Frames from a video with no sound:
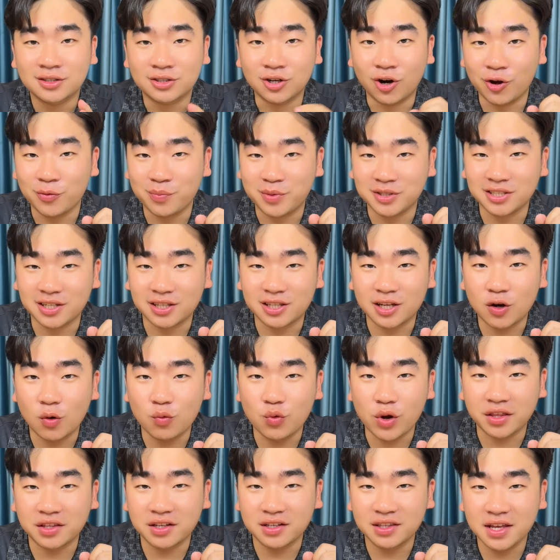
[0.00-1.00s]
rồi bây giờ tới
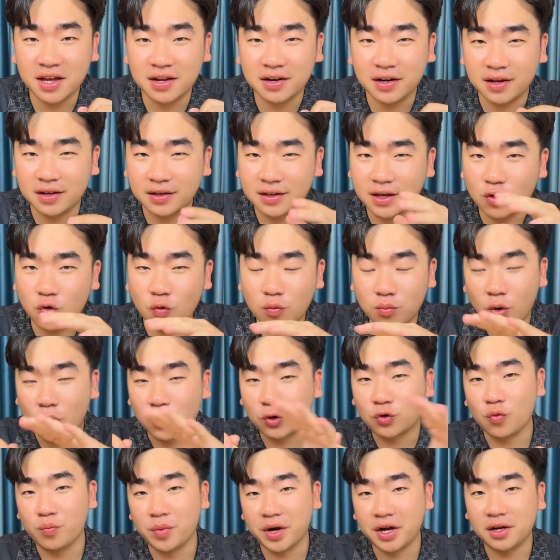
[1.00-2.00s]
công đoạn tính tiền này cái cục
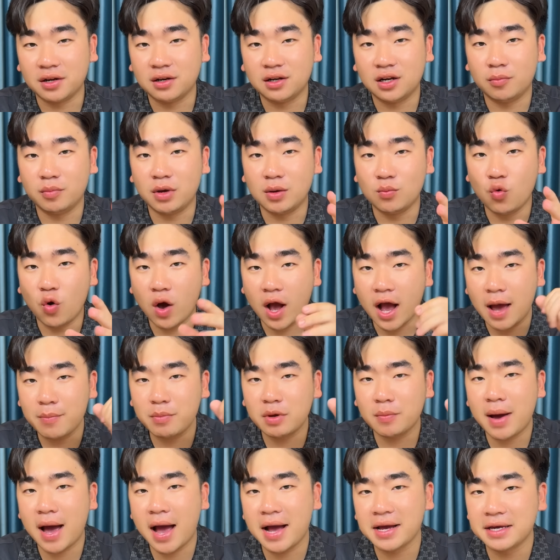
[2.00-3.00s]
bột của mình là mình mua
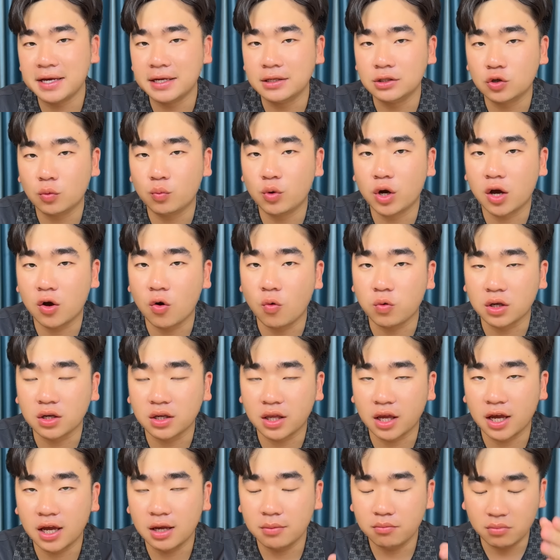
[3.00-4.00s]
23 nghìn cho một cái cục
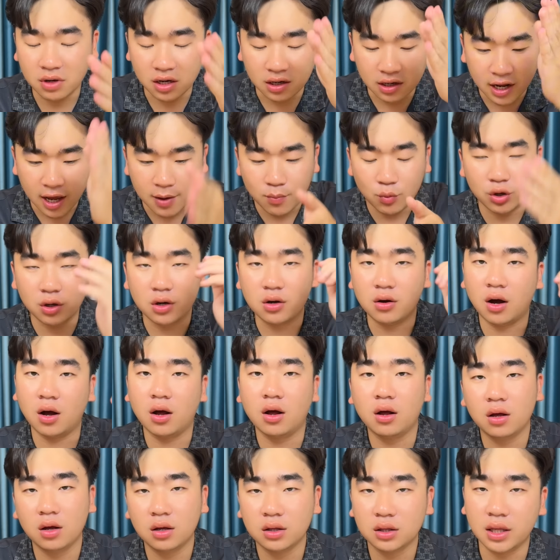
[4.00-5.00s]
như thế mình lấy một nửa
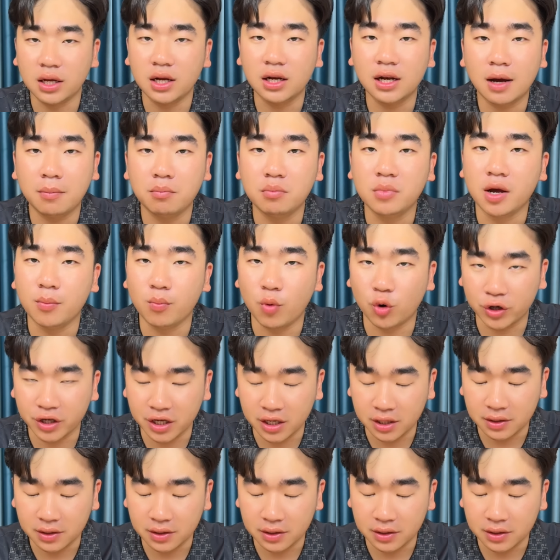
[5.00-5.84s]
tính là 11.000